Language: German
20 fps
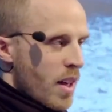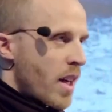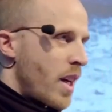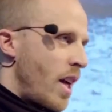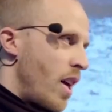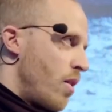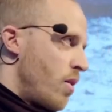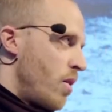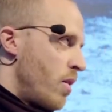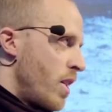
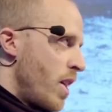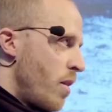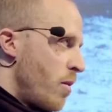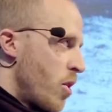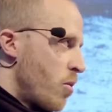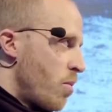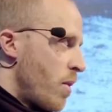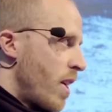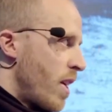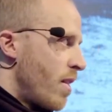Genau, und
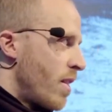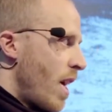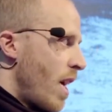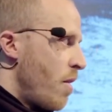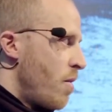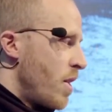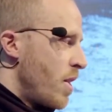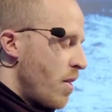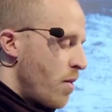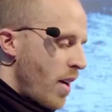dementsprechend
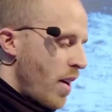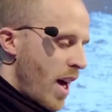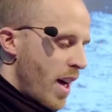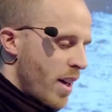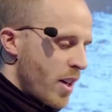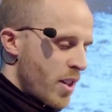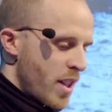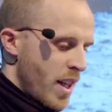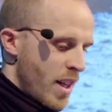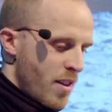einfach die
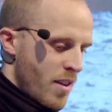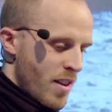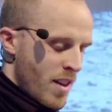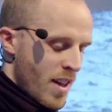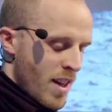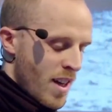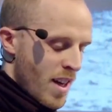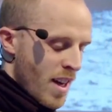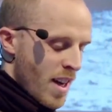Fragestellung,